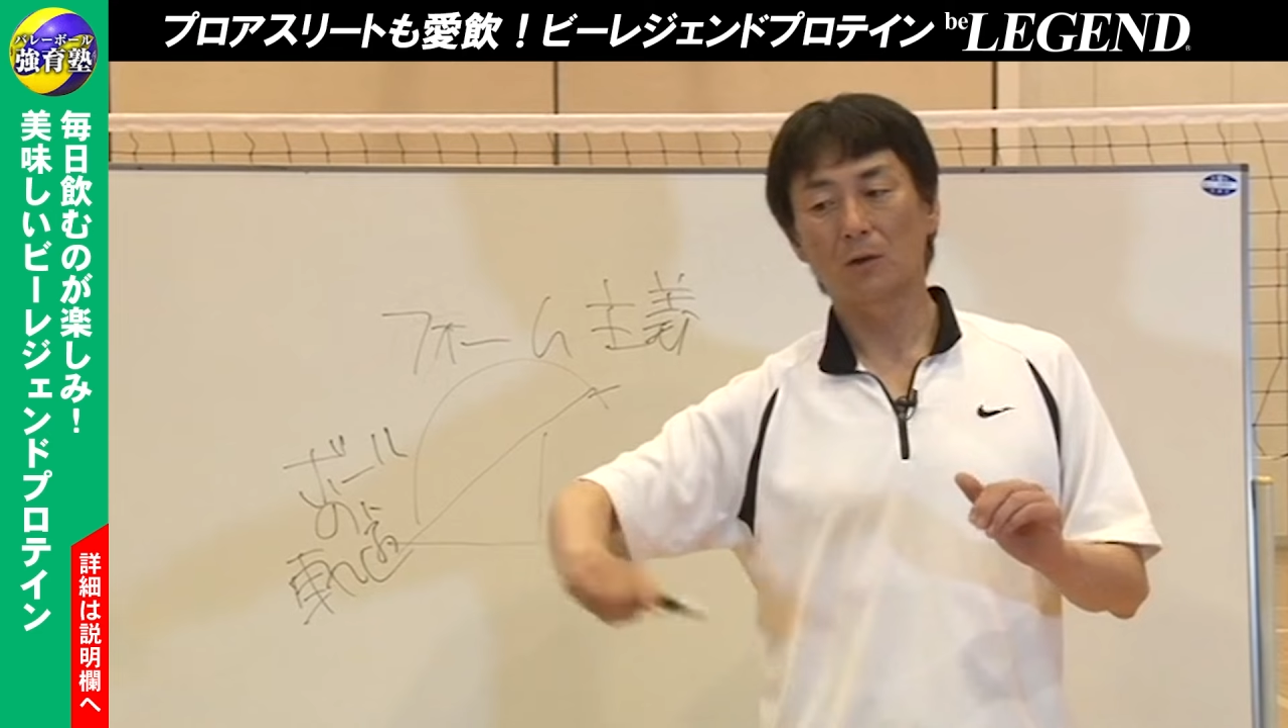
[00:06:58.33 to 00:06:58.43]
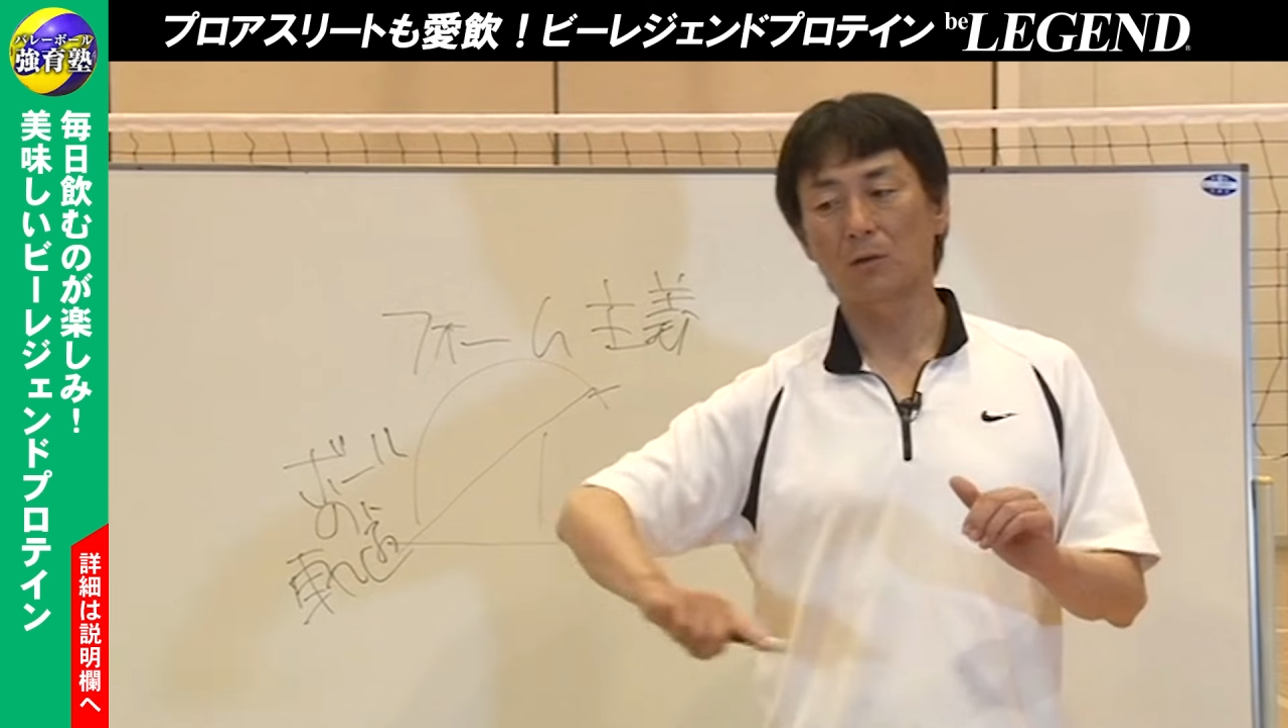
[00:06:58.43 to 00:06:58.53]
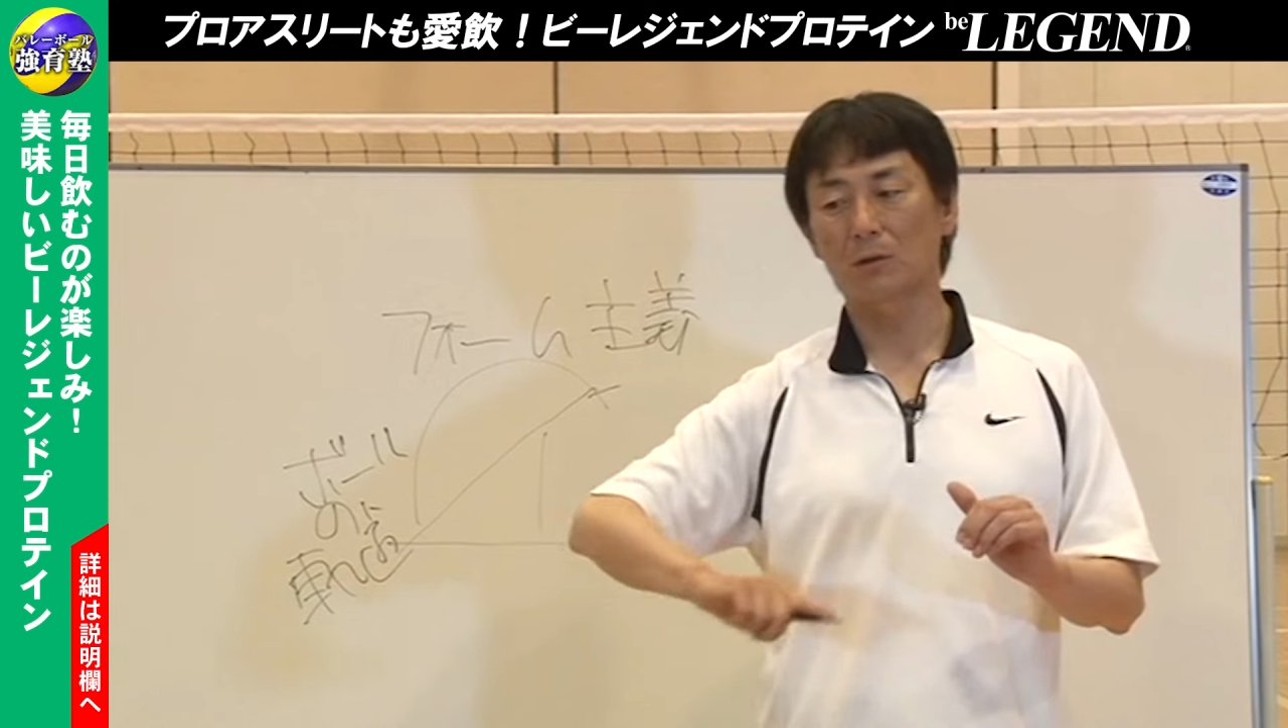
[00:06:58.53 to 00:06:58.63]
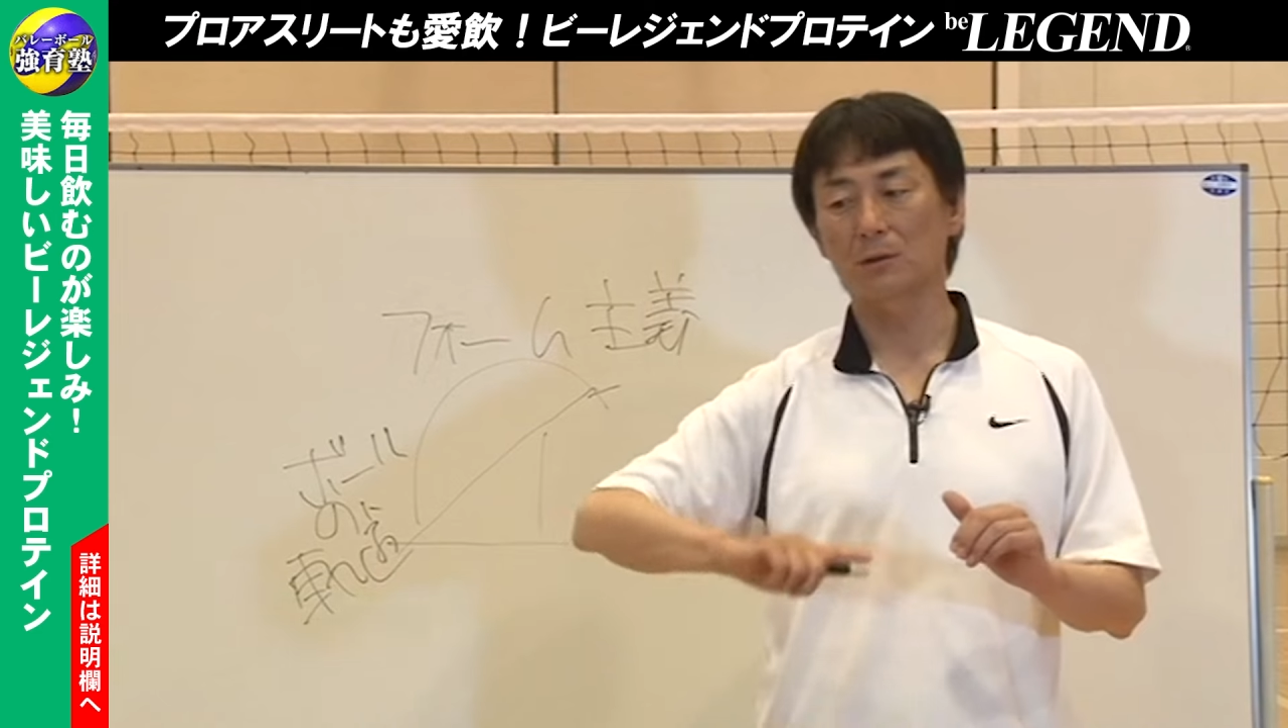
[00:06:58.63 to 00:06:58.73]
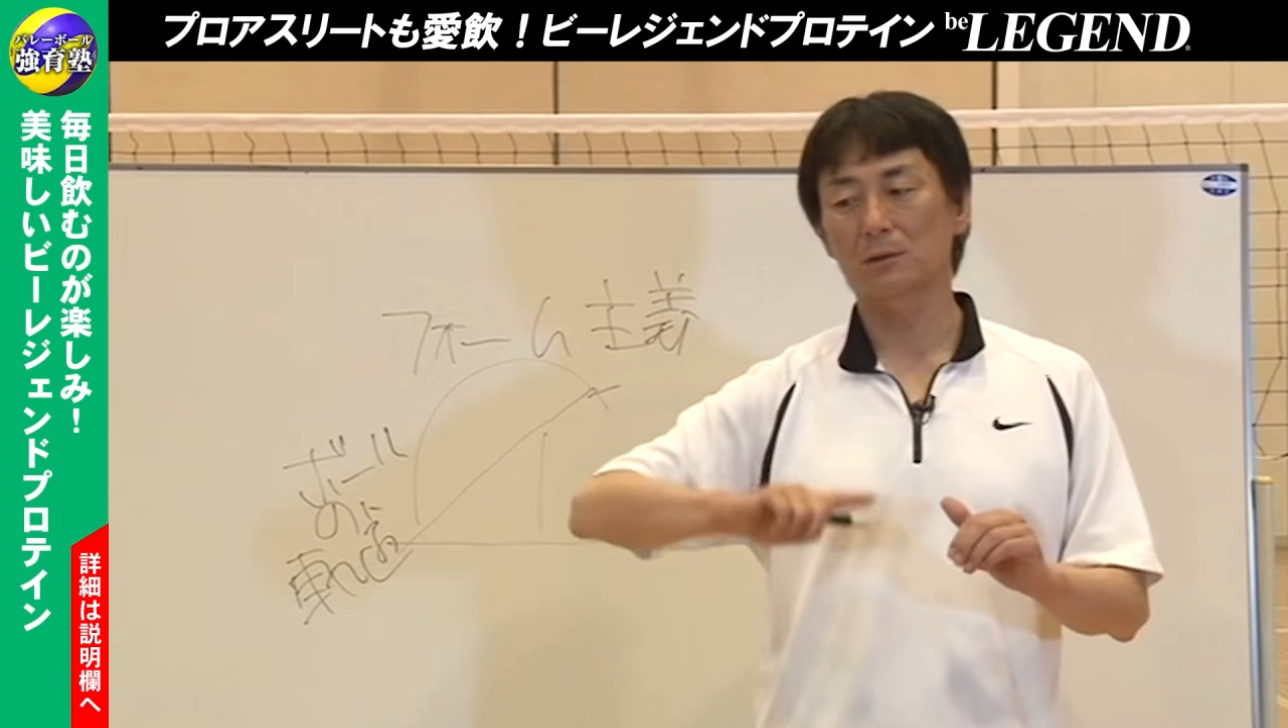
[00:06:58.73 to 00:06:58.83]

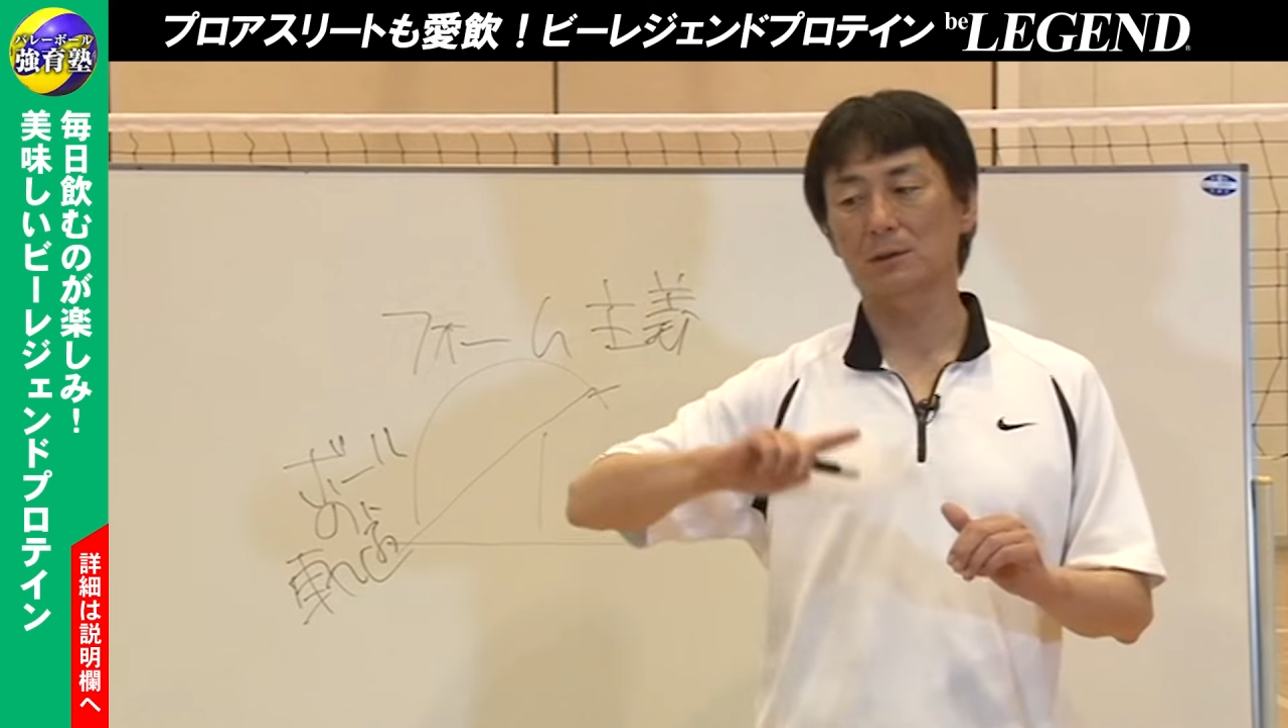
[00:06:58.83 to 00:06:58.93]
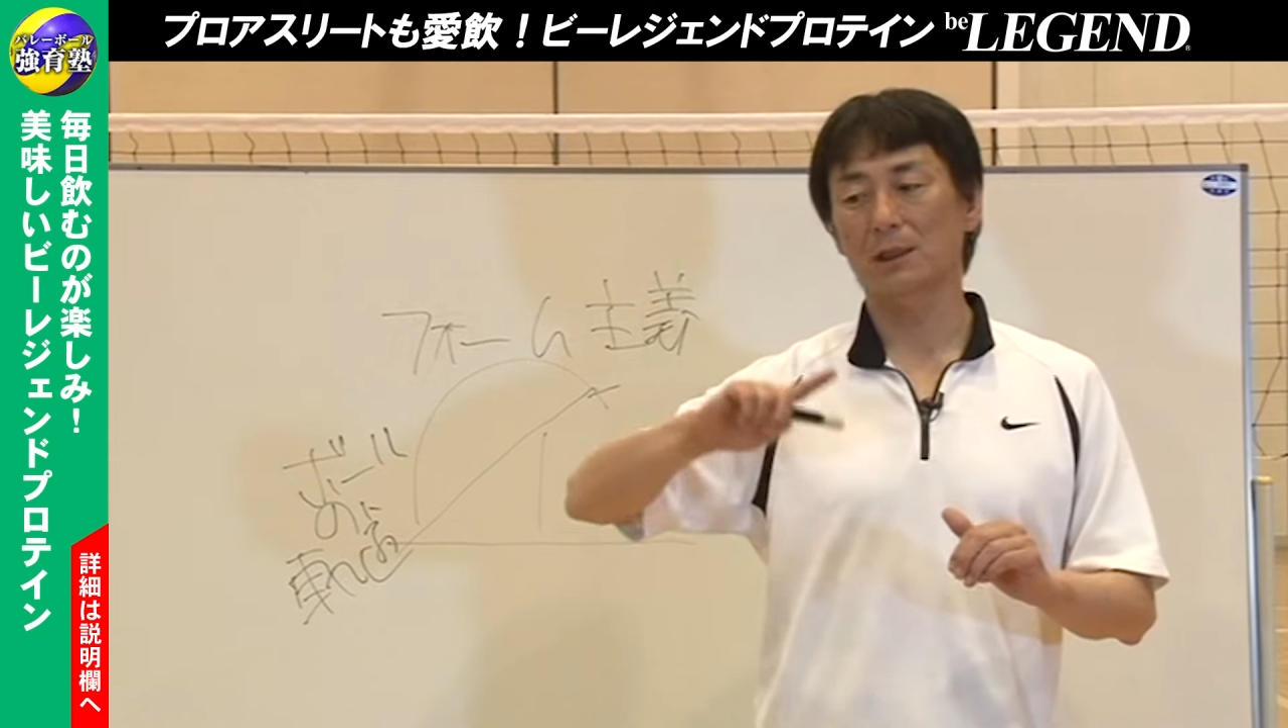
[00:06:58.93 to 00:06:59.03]
こういう